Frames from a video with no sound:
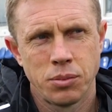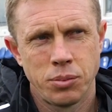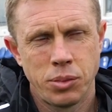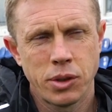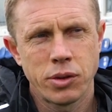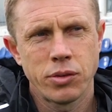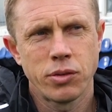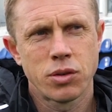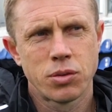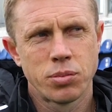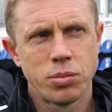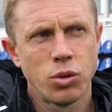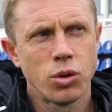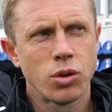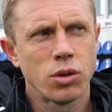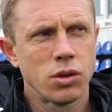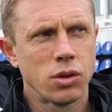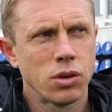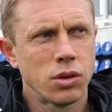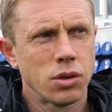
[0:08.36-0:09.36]
Первый
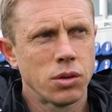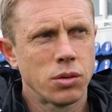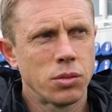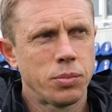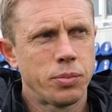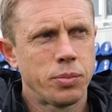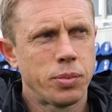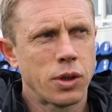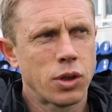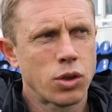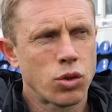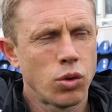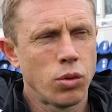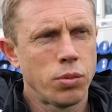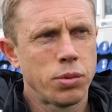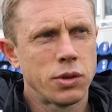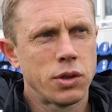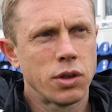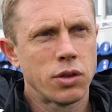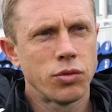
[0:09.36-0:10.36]
сбор э, прошел
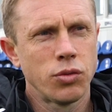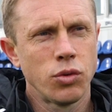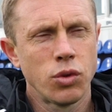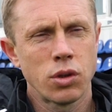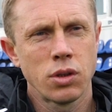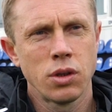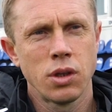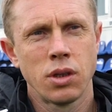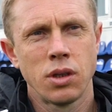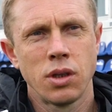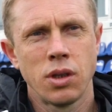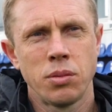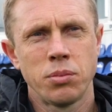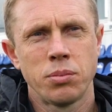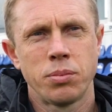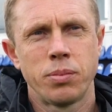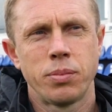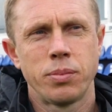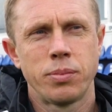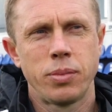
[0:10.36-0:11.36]
плодотворно,
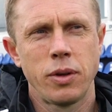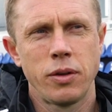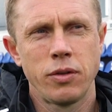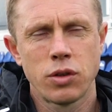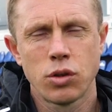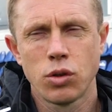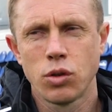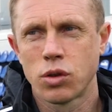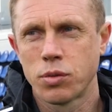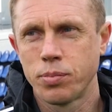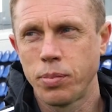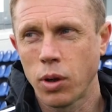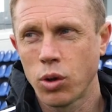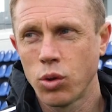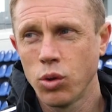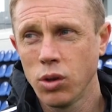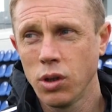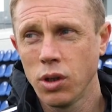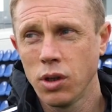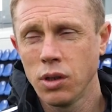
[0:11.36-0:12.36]
нам повезло с
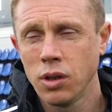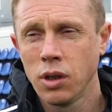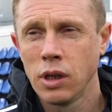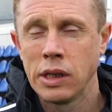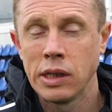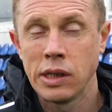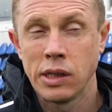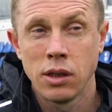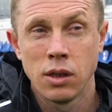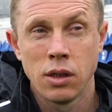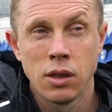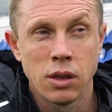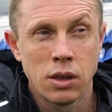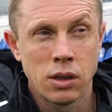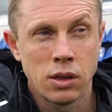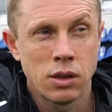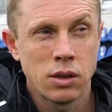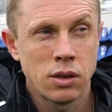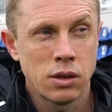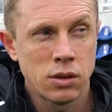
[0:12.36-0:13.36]
погодой,
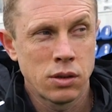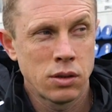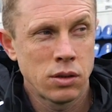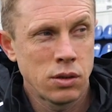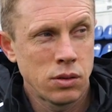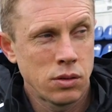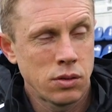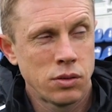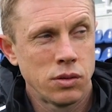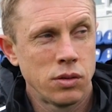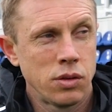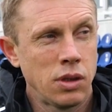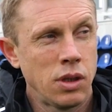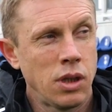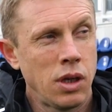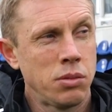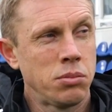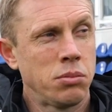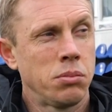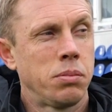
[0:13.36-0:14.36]
э,
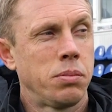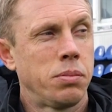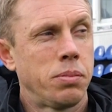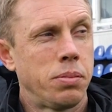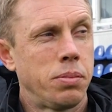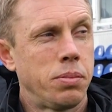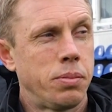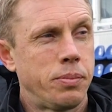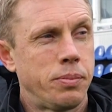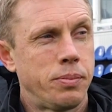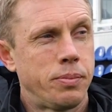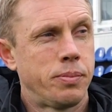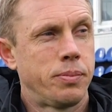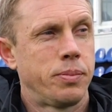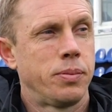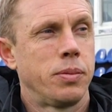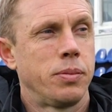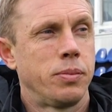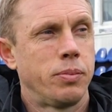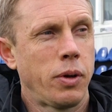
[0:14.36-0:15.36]
нам
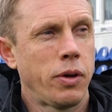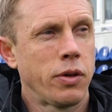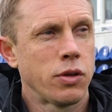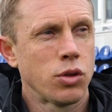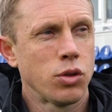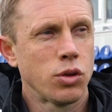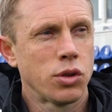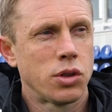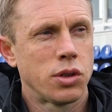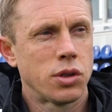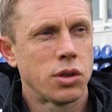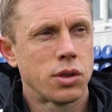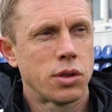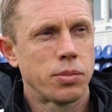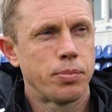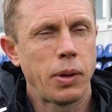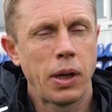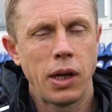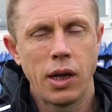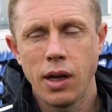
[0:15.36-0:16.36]
повезло
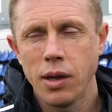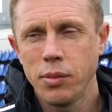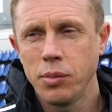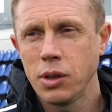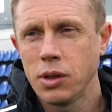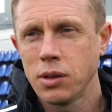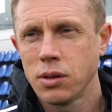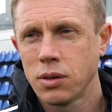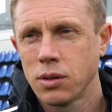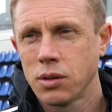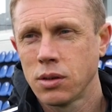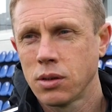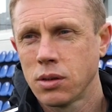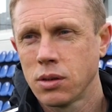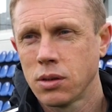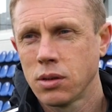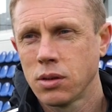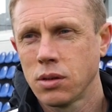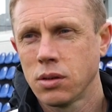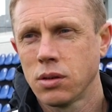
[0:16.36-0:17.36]
с полями,
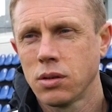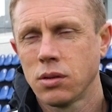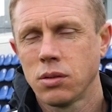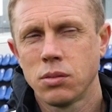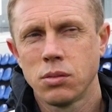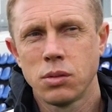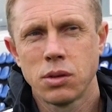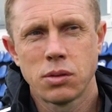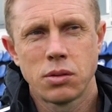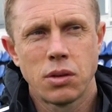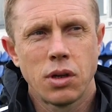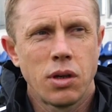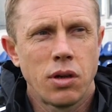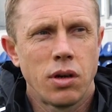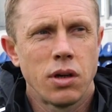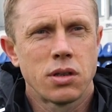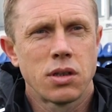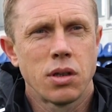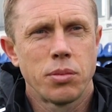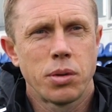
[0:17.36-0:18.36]
э, мы
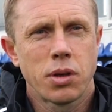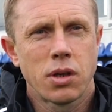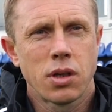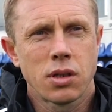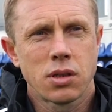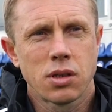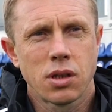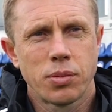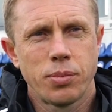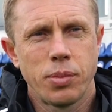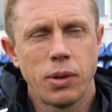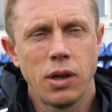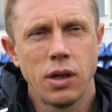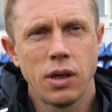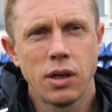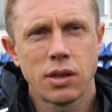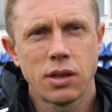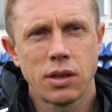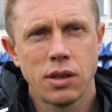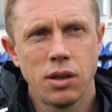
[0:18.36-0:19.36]
тренировались на прекрасных
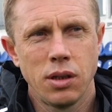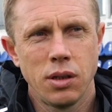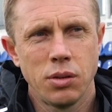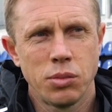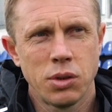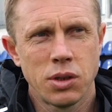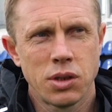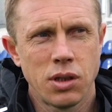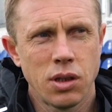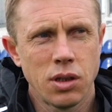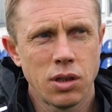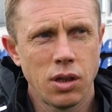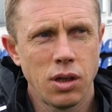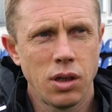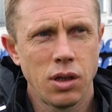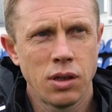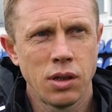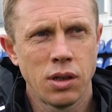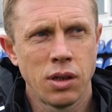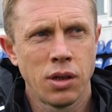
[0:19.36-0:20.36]
полях, и мы
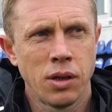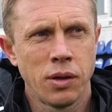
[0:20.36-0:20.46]
сделали